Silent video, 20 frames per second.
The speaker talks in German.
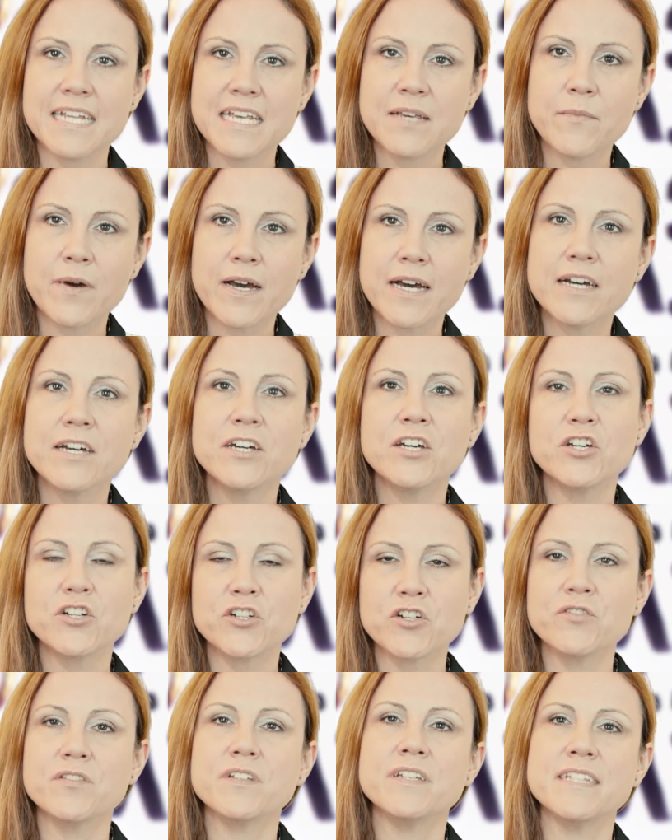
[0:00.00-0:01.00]
Thema
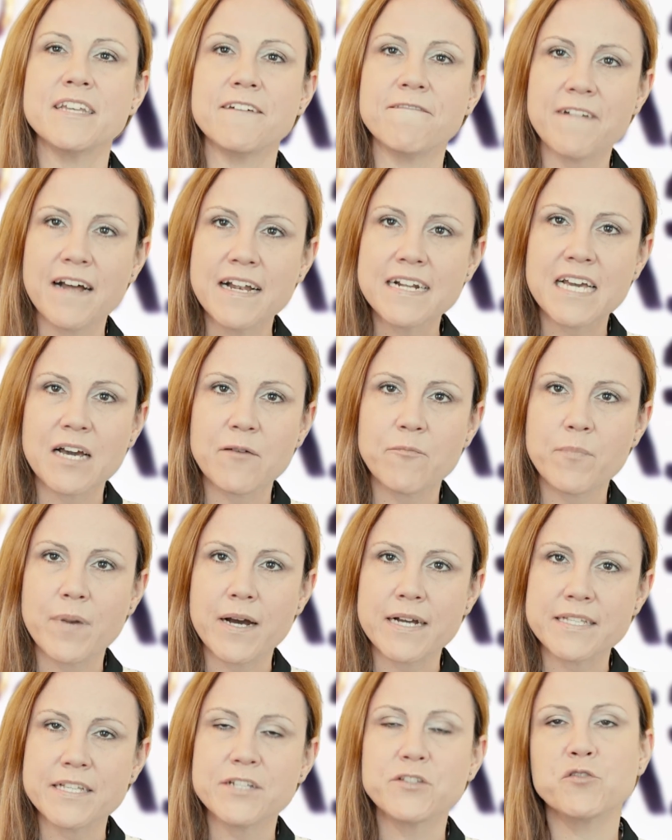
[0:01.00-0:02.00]
schon in der
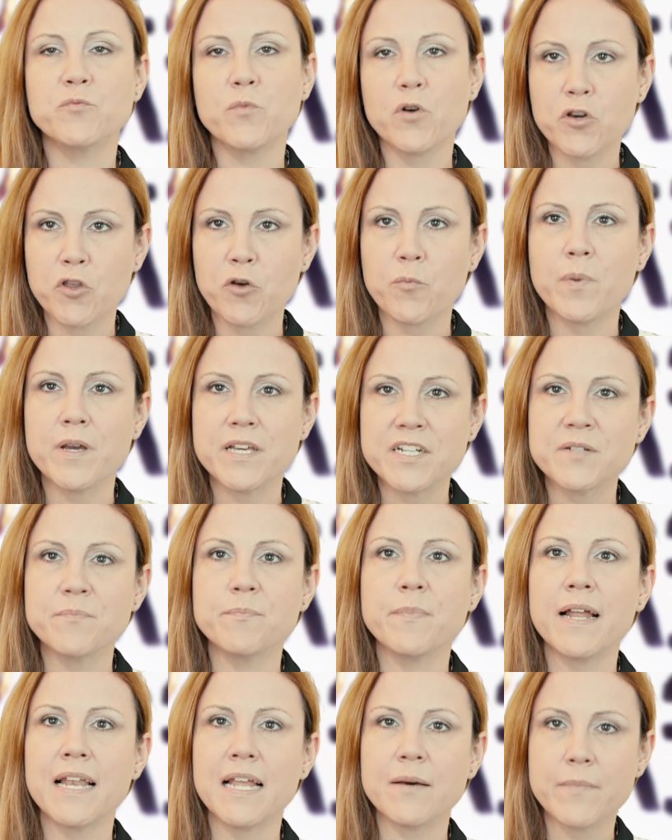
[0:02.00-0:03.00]
Wahlkampagne zum
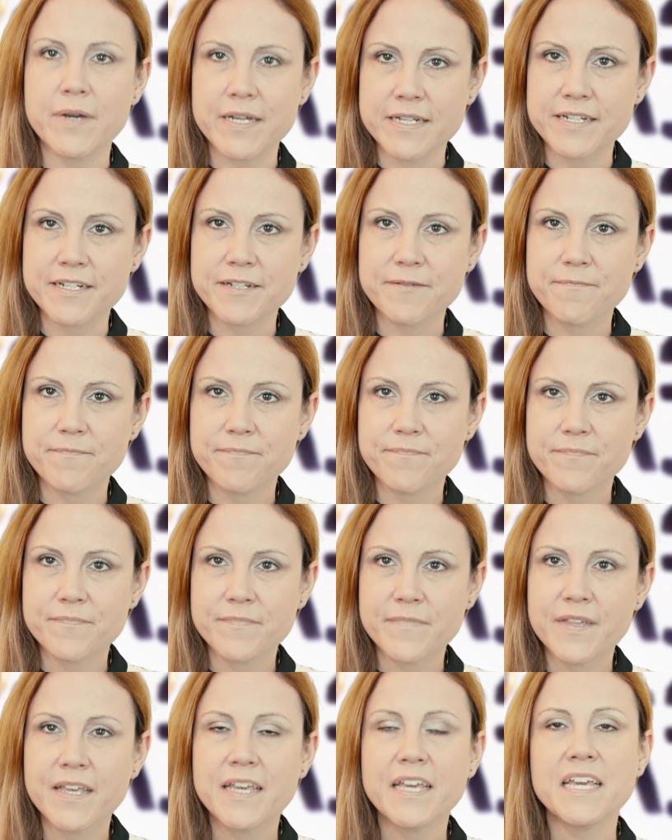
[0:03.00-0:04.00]
Europäischen Parlament.
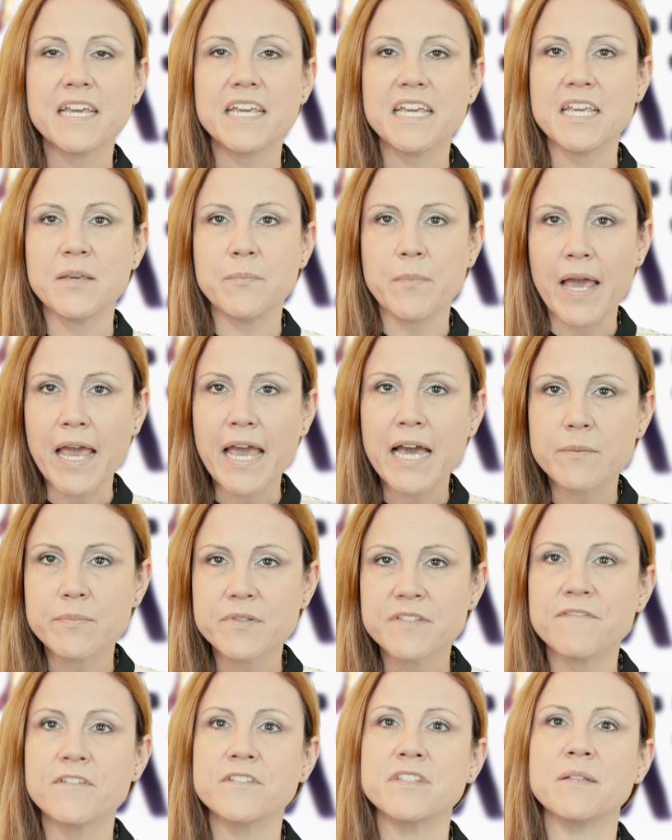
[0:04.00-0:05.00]
Im
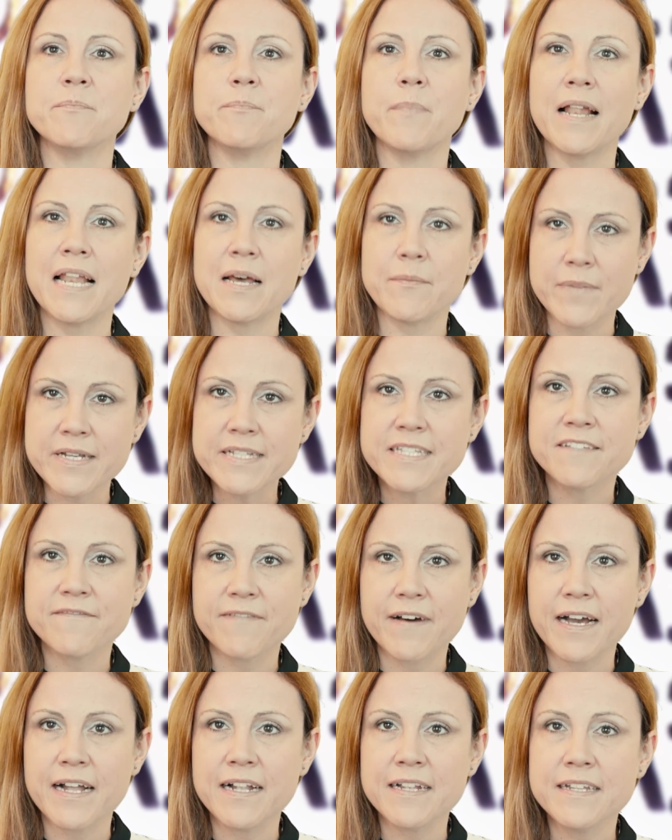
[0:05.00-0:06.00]
Herbst von den
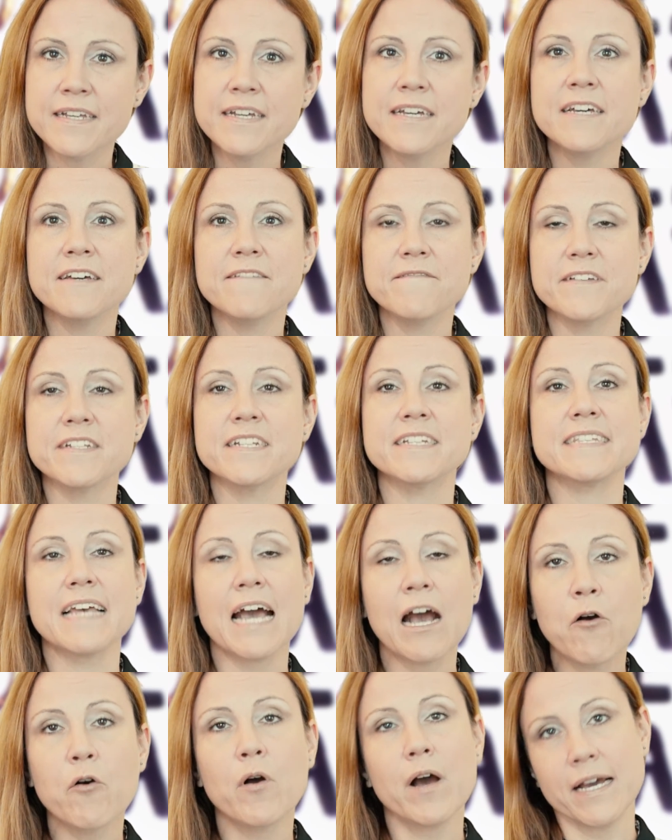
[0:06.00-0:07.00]
Parlamentswahlen wird es
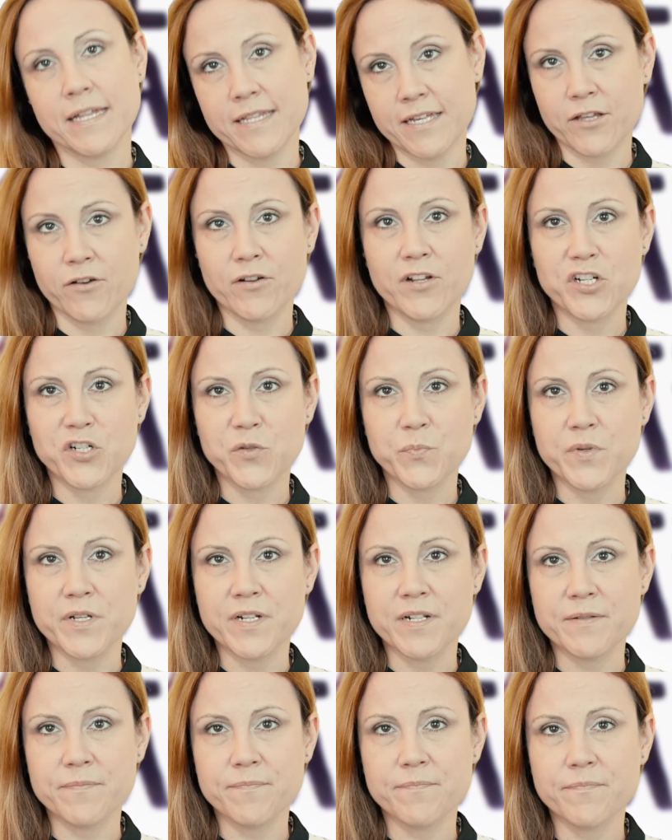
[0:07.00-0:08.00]
auch eine Rolle
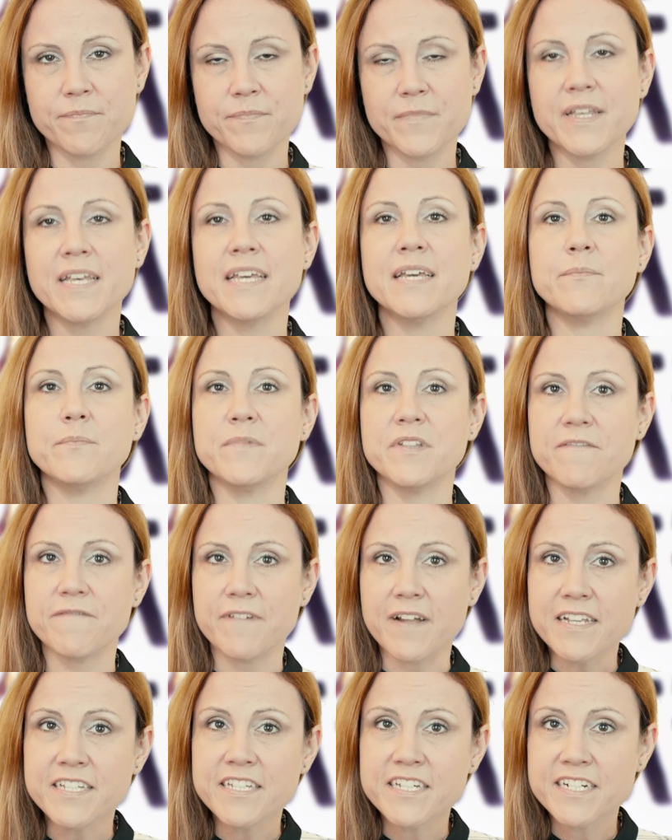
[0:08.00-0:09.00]
spielen. Mit
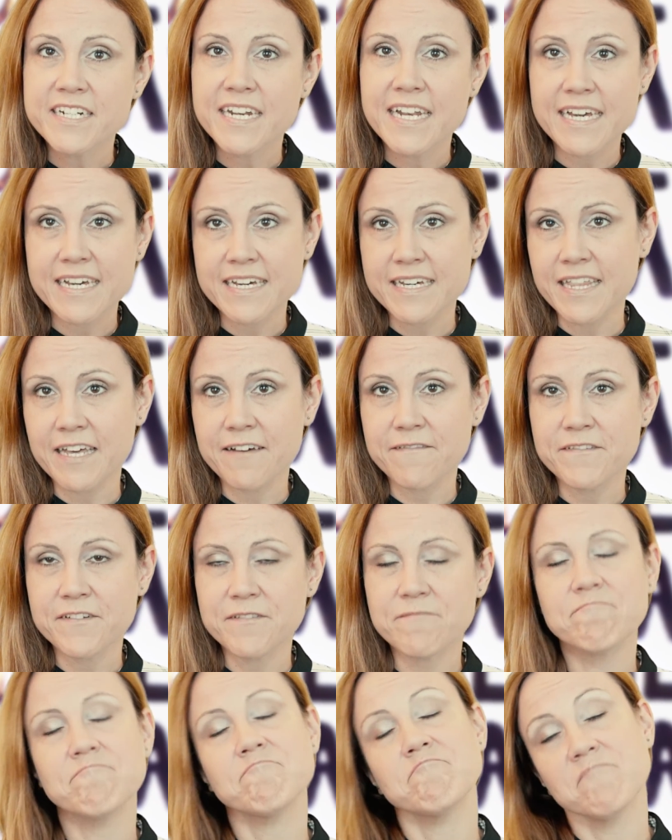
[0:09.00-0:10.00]
welcher
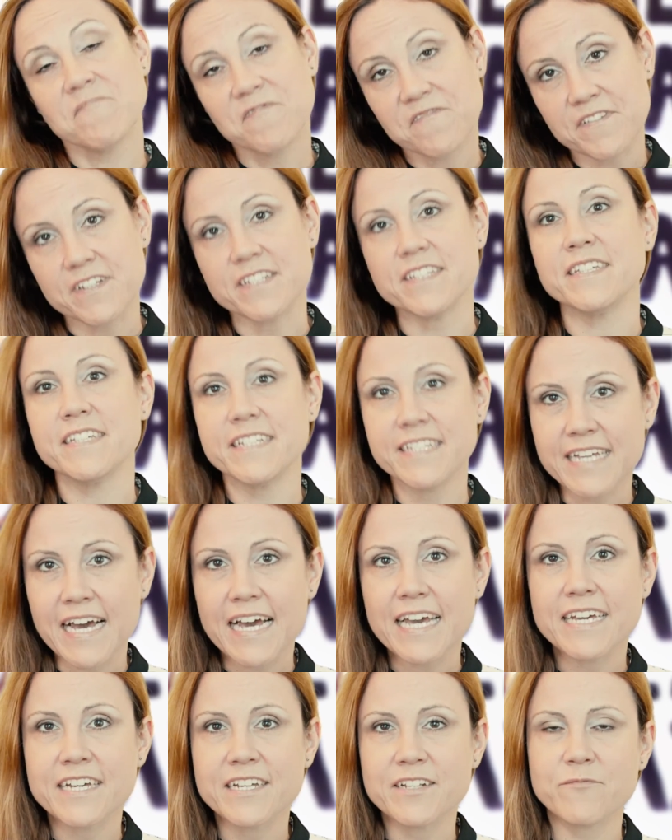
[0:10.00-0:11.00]
Schlagkraft wird sich
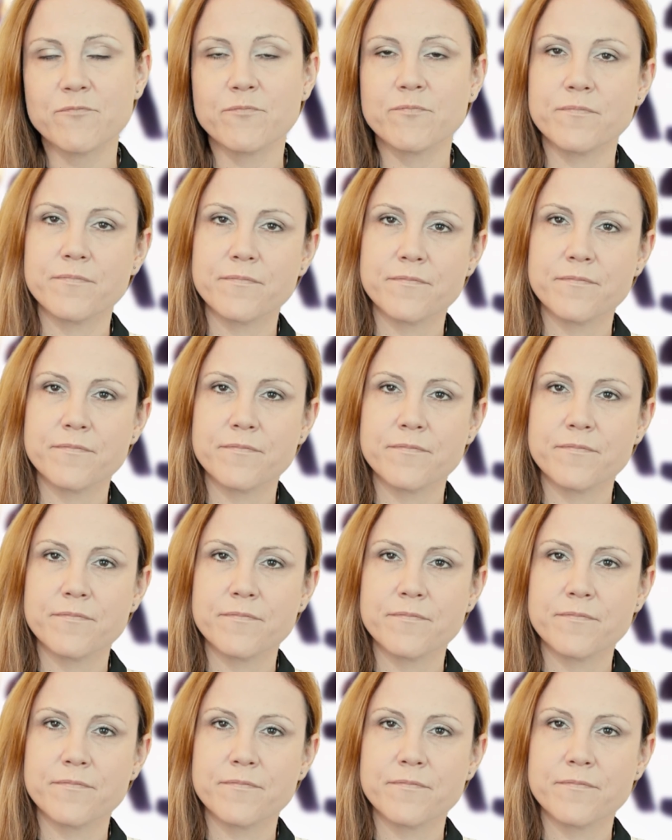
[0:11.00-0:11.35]
zeigen.